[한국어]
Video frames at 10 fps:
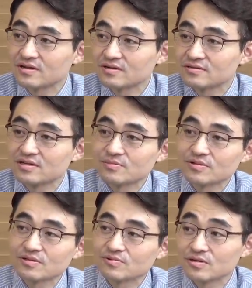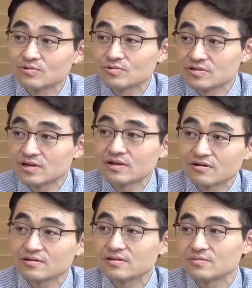네, 근데 네. 이번에는 굉장히 또 크게
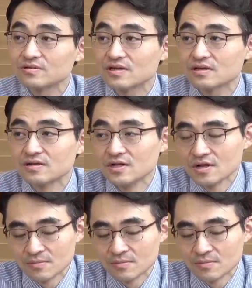나왔기 때문에 네, 네.